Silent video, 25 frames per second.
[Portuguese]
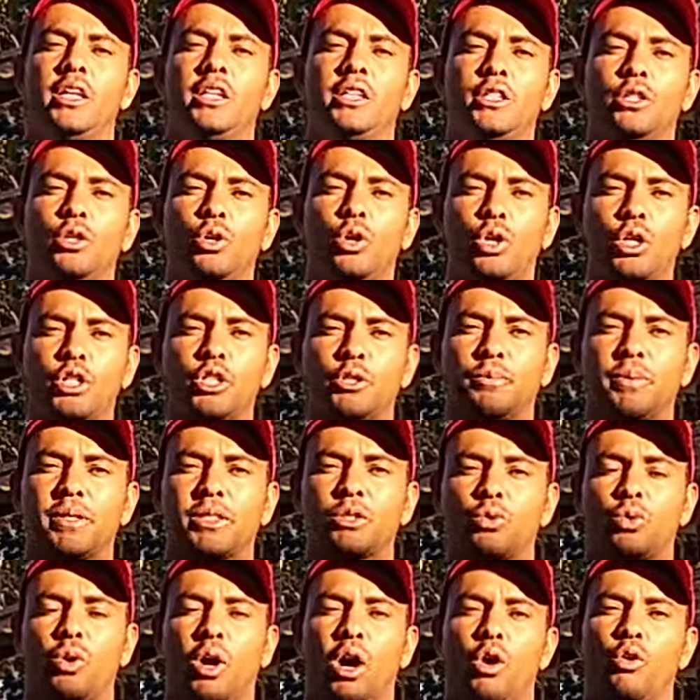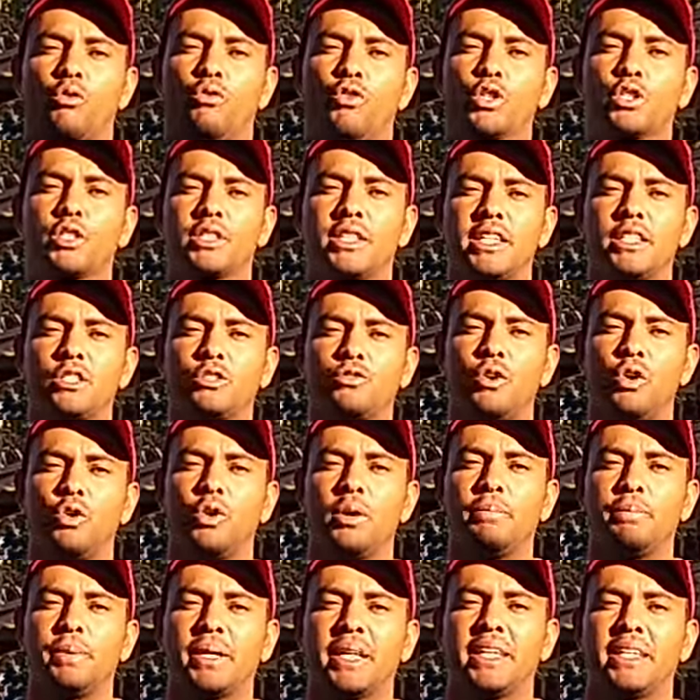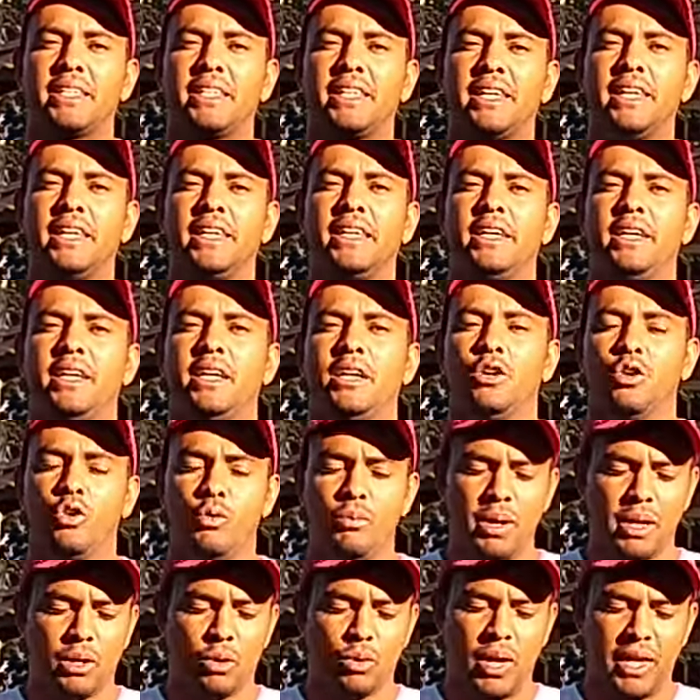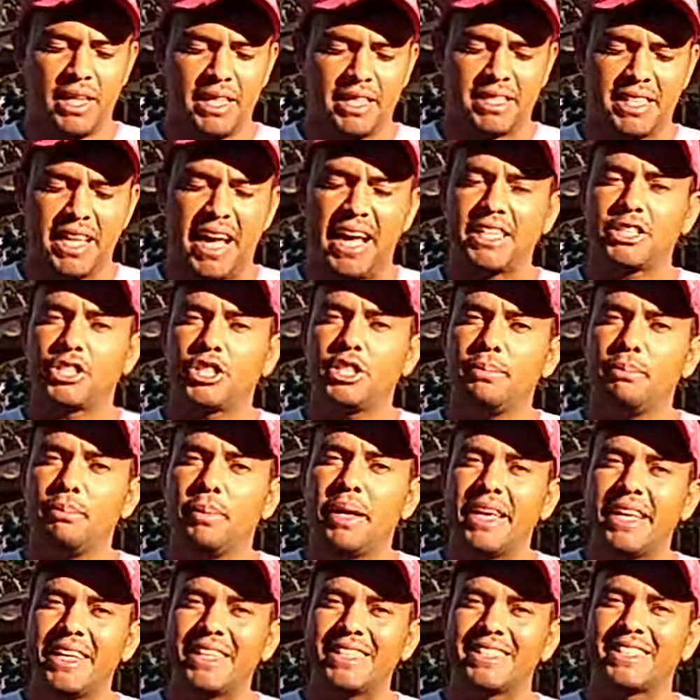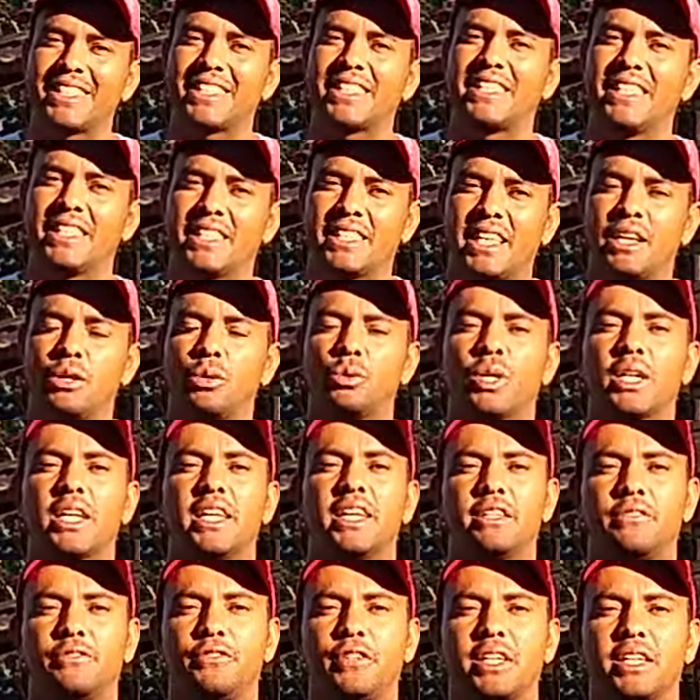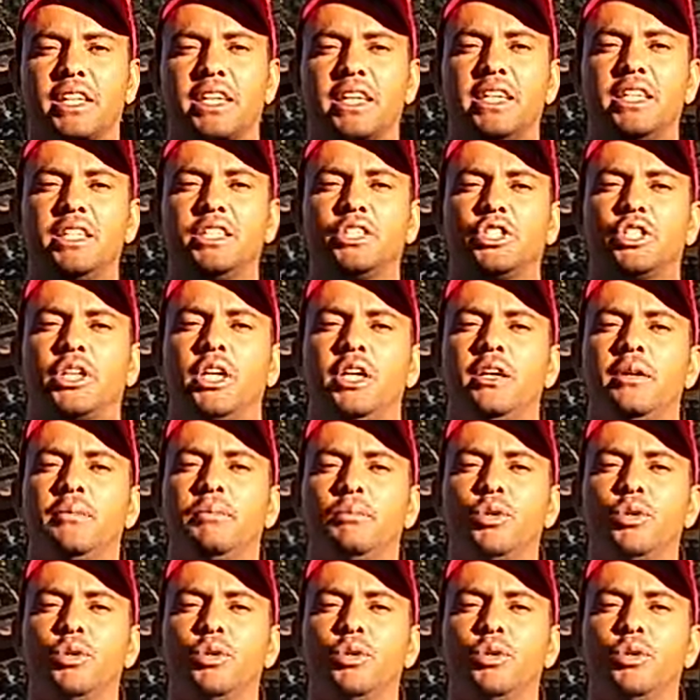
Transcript: e hoje pessoal, vocês vão aprender uma qualidade imensa que tem um clarificante.